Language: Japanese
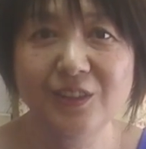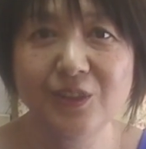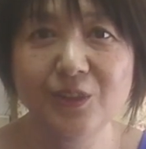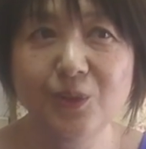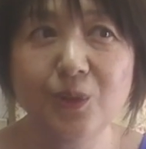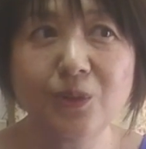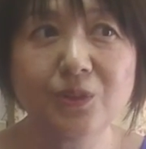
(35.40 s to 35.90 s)

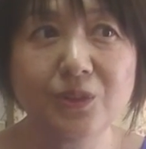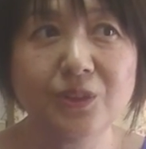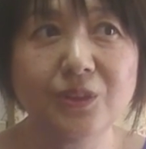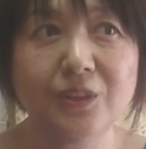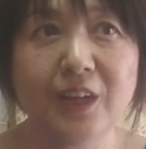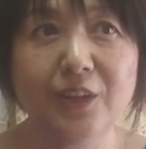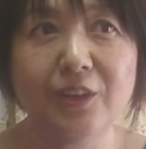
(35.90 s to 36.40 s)
すごく、
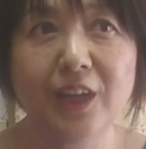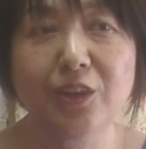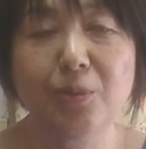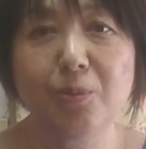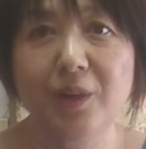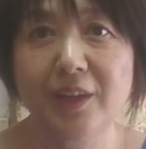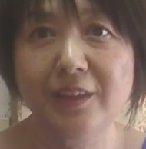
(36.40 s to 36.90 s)
はい、あの
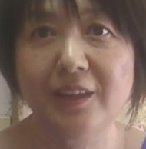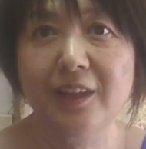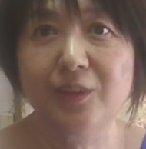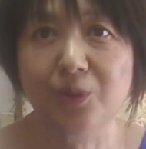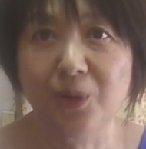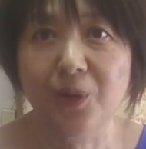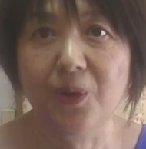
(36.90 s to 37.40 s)
やってもらった
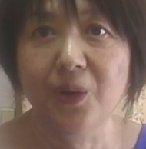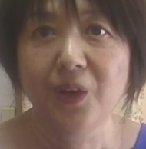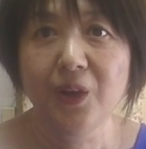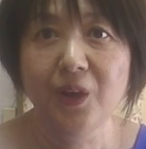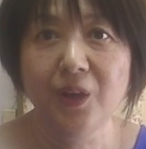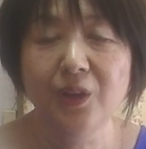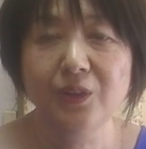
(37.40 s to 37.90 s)
後、
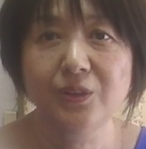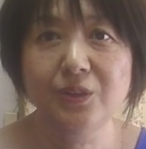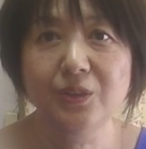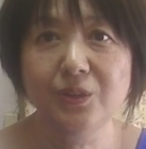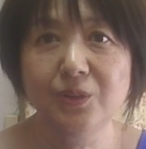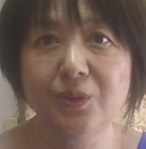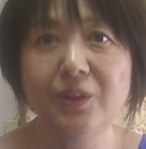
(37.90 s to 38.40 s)
はい、
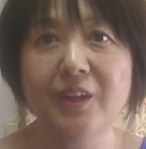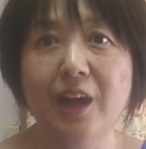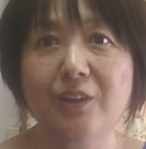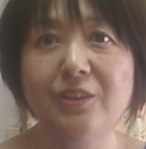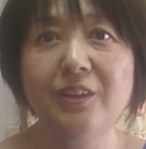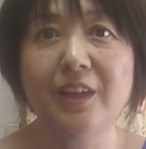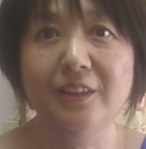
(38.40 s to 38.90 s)
すごい
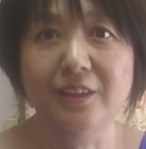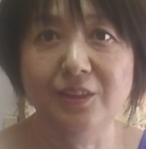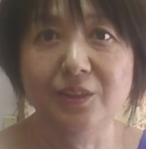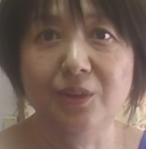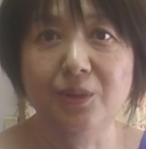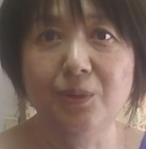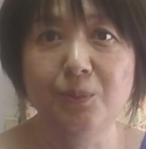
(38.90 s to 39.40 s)
楽なんで
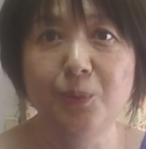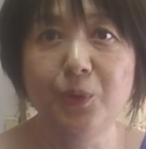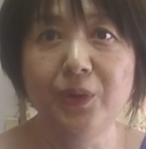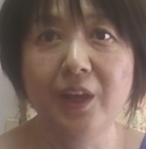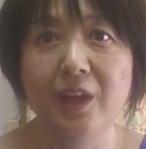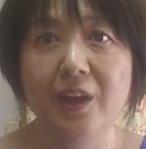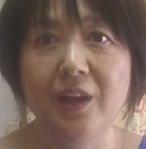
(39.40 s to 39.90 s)
すよ
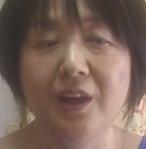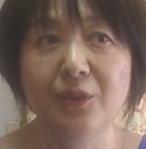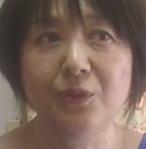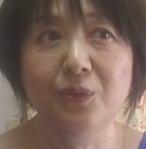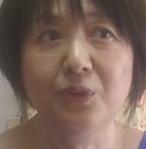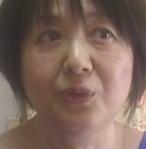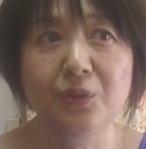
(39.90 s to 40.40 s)
もうねあ
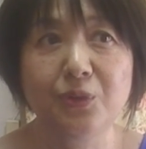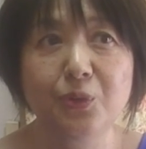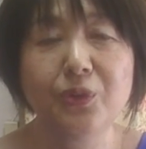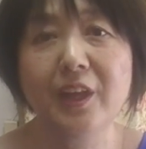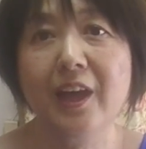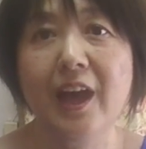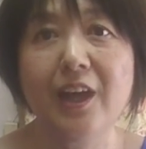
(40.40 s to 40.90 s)
の
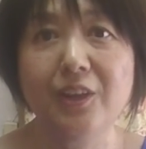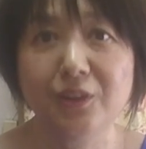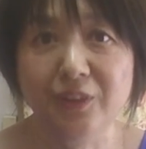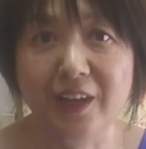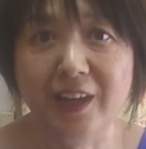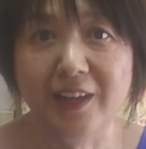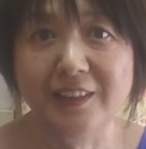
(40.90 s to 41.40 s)
飛んで帰る
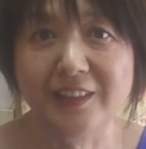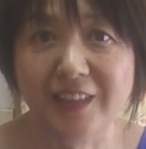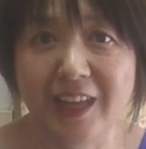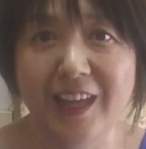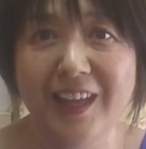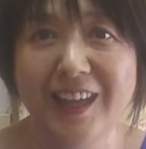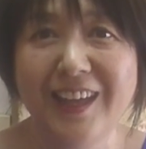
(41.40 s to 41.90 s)
ような感
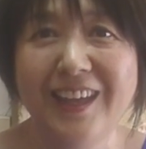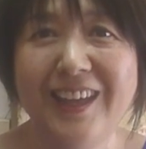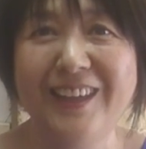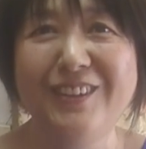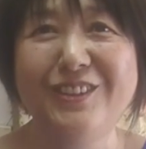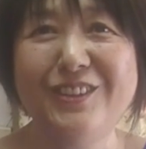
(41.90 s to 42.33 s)
じ